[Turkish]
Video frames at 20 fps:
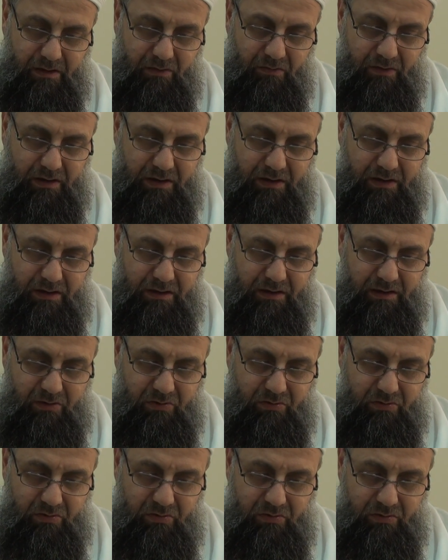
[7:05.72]
Ve la
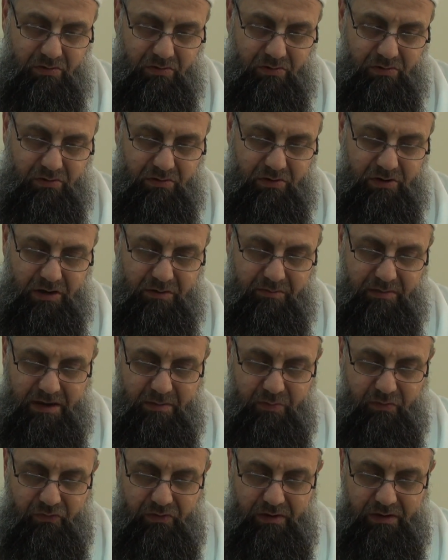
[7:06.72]
yedukulu
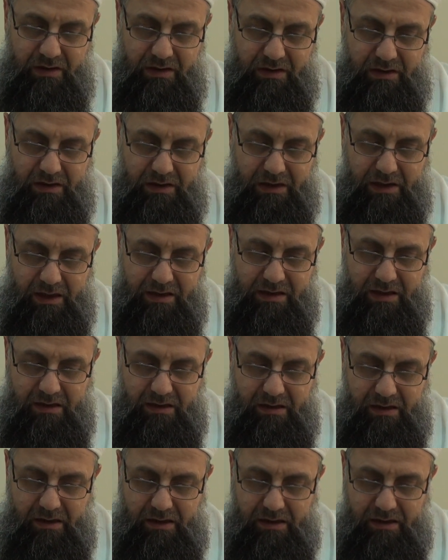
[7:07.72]
girmez bu fiiller. illa ancak
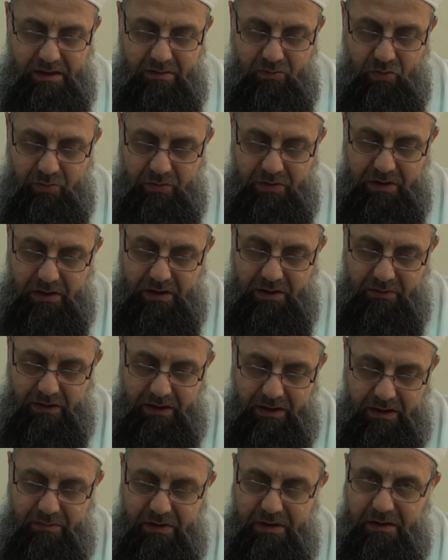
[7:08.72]
girer alel mübtedi vel
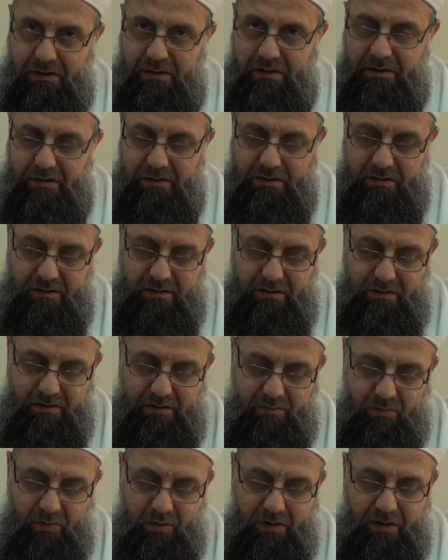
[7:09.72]
haberi.
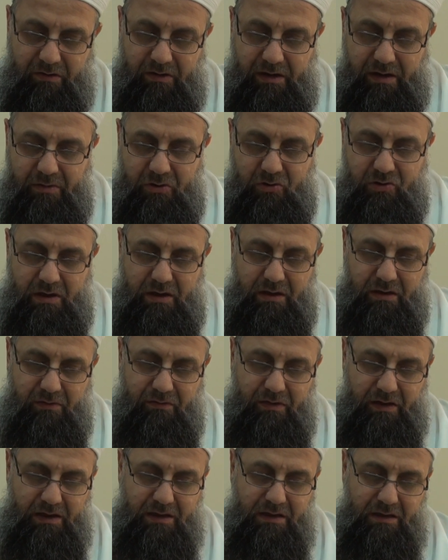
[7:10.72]
Mübteda ve haber üzerine
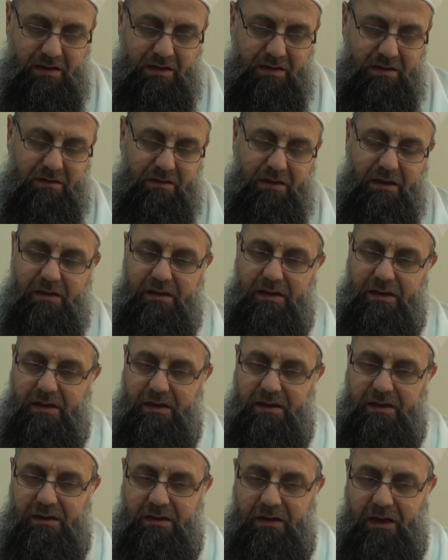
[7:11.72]
girer. asl, aslından
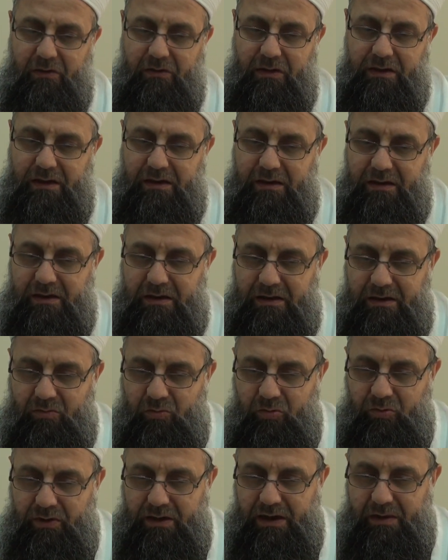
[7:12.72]
daha evvelden
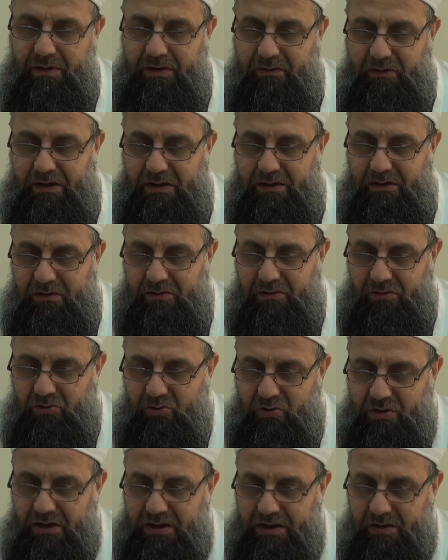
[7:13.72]
mübteda haber vardı.
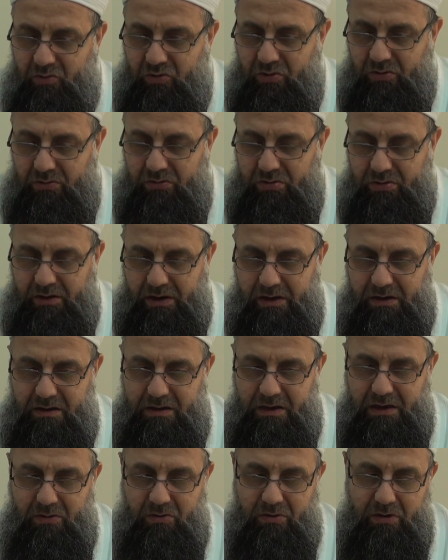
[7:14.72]
Onun üzerine girmiş oldu. Yani
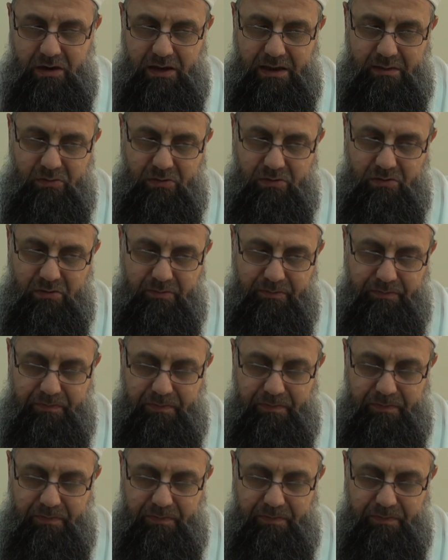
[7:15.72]
Zeydun kaimundu.